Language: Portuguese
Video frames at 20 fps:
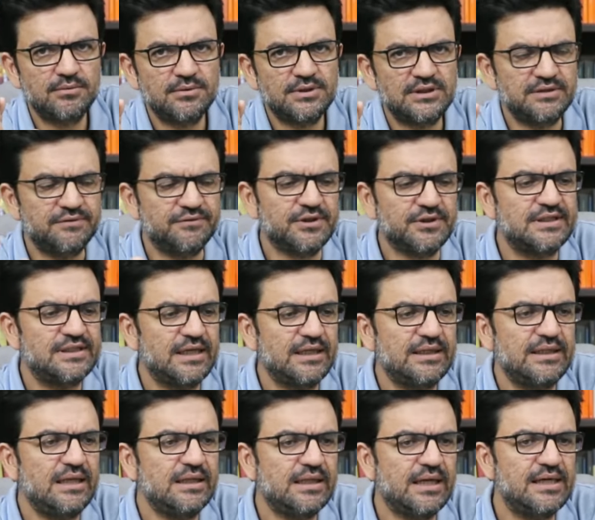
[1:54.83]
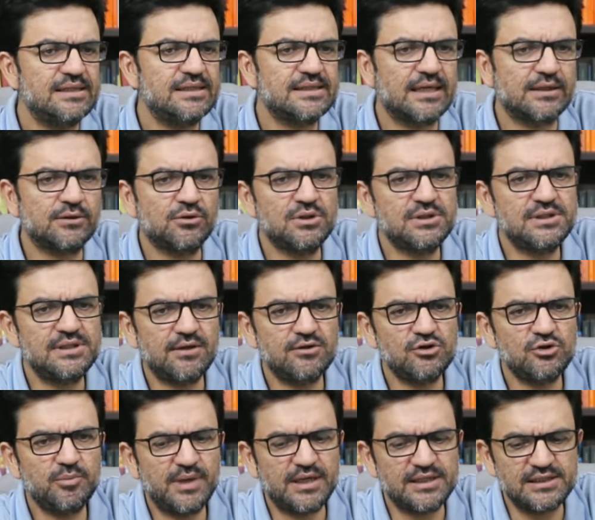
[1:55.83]
Se você tem 13, 14 anos
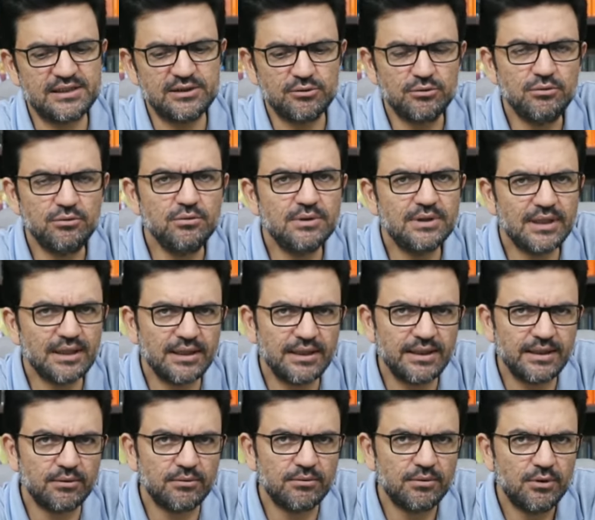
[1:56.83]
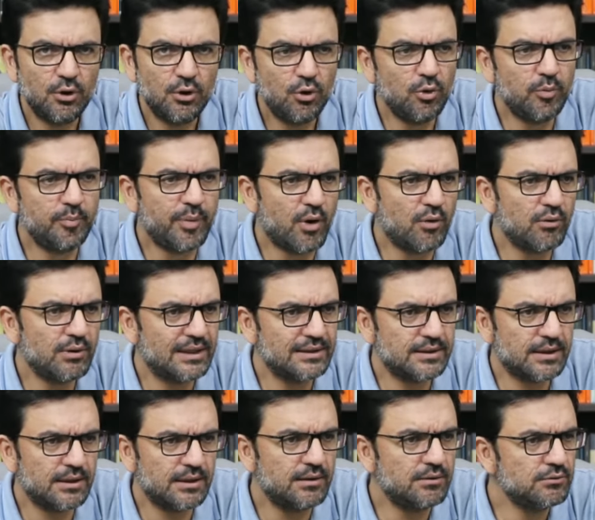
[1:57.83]
no Brasil nunca leu O Bom
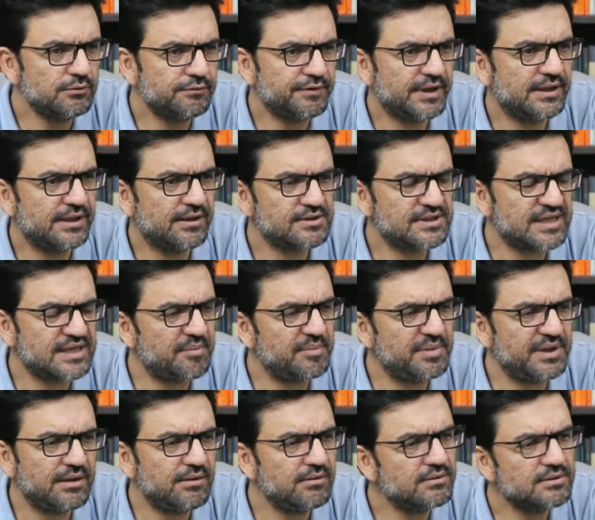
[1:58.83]
Ladrão, do Fernando Sabino,